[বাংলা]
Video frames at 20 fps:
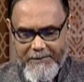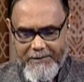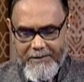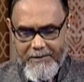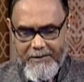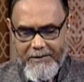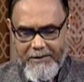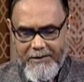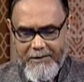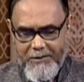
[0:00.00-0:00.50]

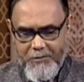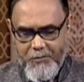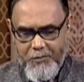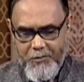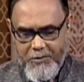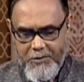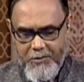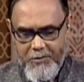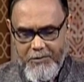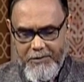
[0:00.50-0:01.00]
আল্লাহ
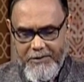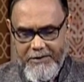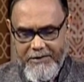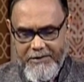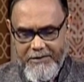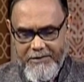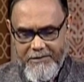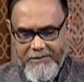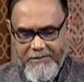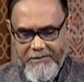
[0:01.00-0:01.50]
খুশি হলে
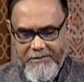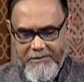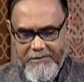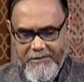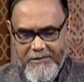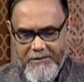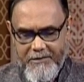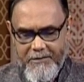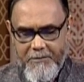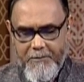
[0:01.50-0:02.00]

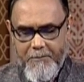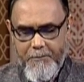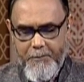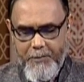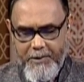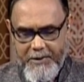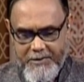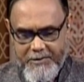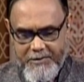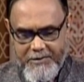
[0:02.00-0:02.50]

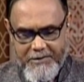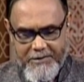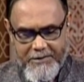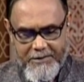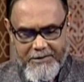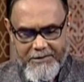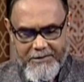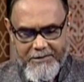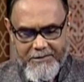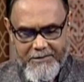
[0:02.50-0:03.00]
বৃষ্টি
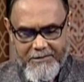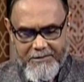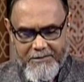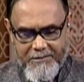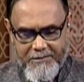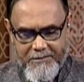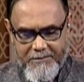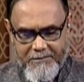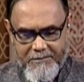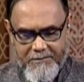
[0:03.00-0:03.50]

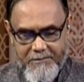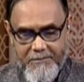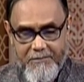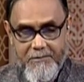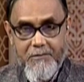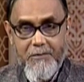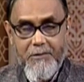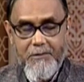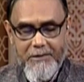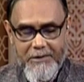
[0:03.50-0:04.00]

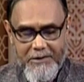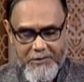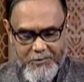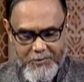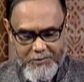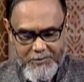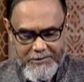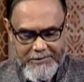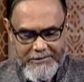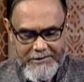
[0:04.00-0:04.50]
কন্যা
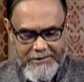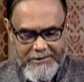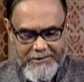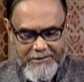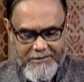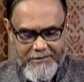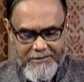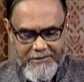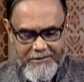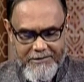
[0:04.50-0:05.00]
সন্তান
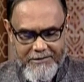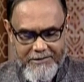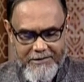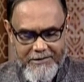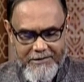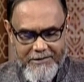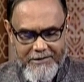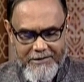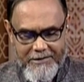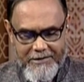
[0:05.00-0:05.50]

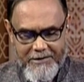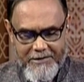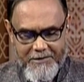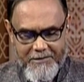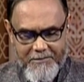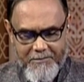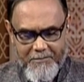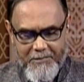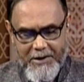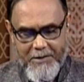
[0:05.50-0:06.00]
আর
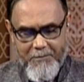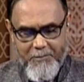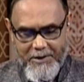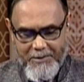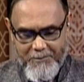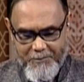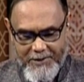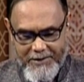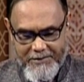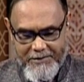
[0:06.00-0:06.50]

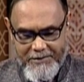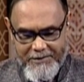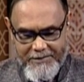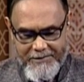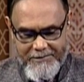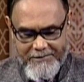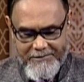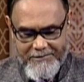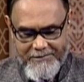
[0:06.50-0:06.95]
মেহমান পাঠান